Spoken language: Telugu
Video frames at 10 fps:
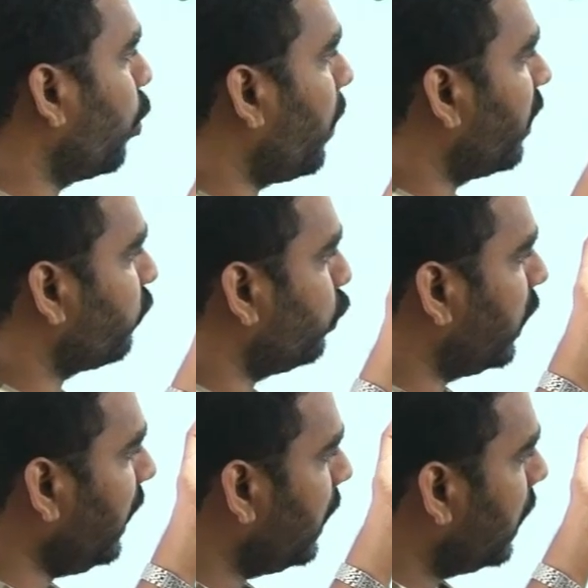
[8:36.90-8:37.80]
పార్ట్స్
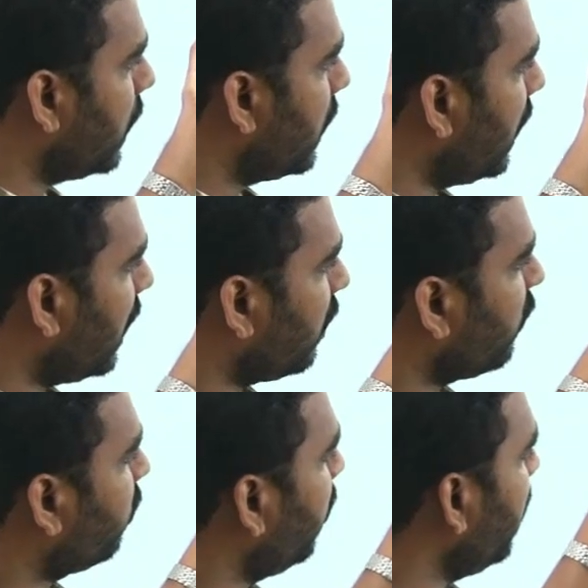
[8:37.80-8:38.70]
ఉంటే
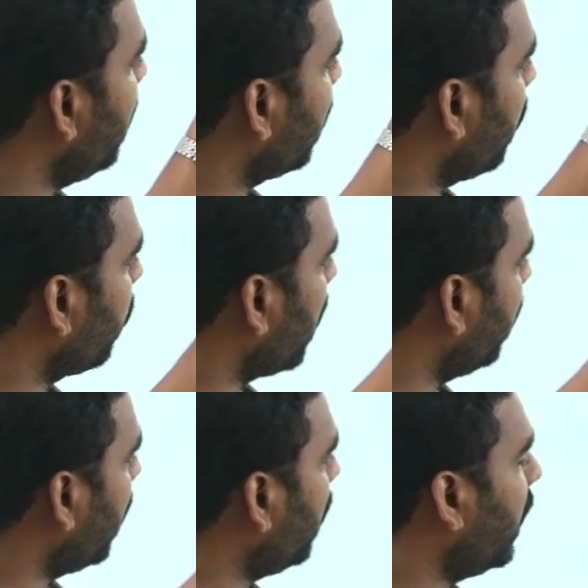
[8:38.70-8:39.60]
సి ఇన్కమ్
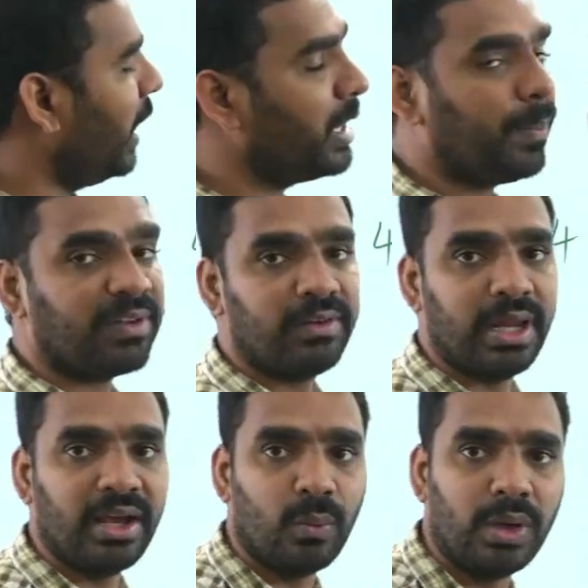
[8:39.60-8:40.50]
కన్నా ఎంత పర్సెంటే
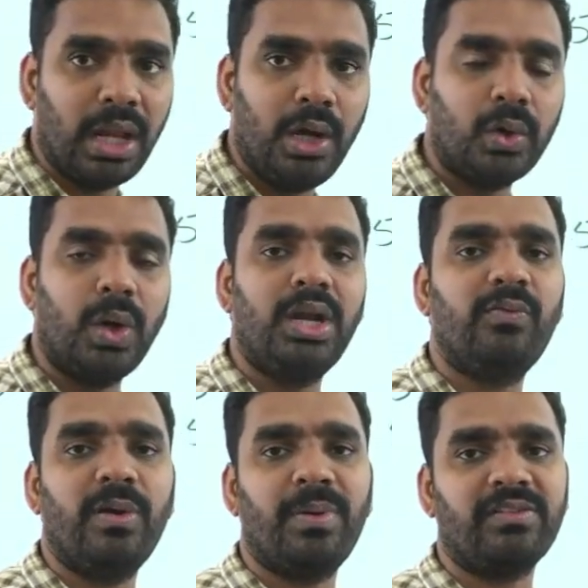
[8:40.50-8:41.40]
ఎక్కువ ఉండాలి ట్వంటీ
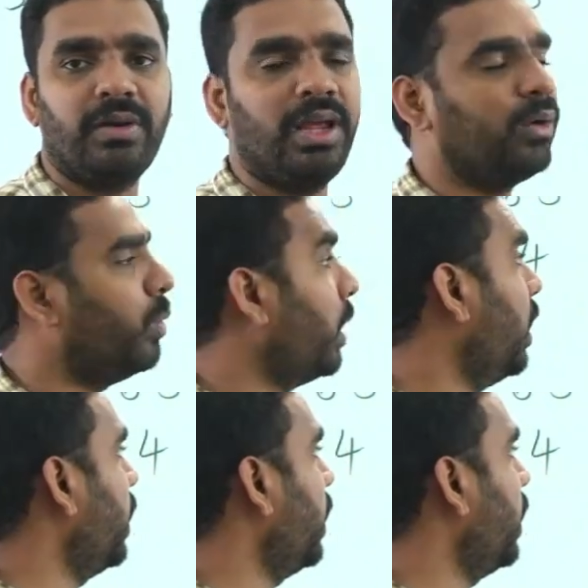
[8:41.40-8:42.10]
ఫైవ్ పర్సెంటే ఎక్కువ ఉండాలి అంటే